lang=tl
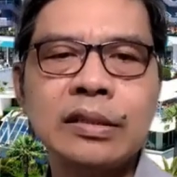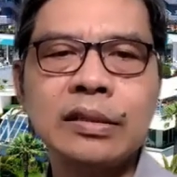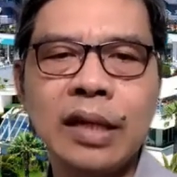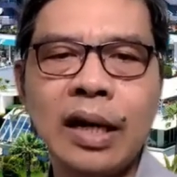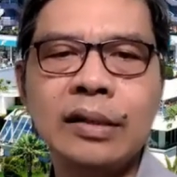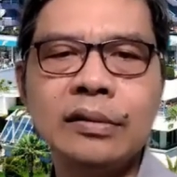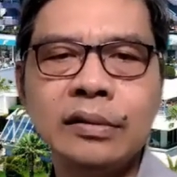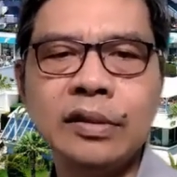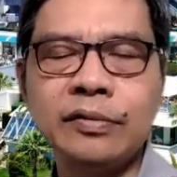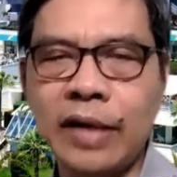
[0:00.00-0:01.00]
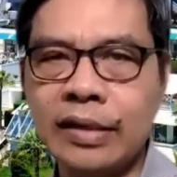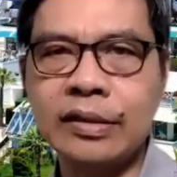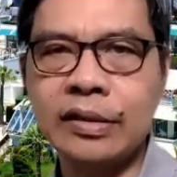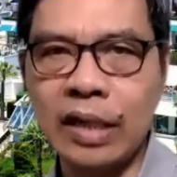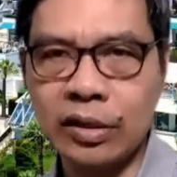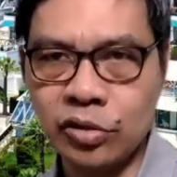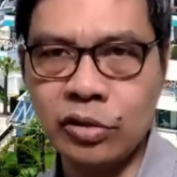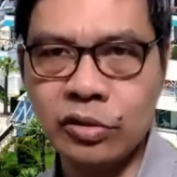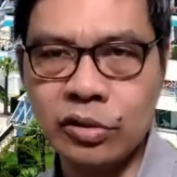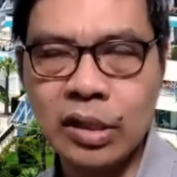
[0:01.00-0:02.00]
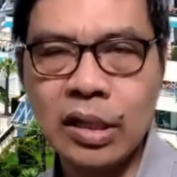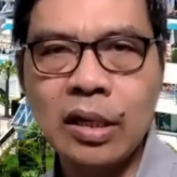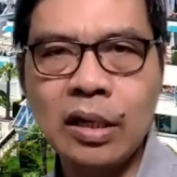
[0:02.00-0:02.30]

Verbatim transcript: as God, the Father sanctions.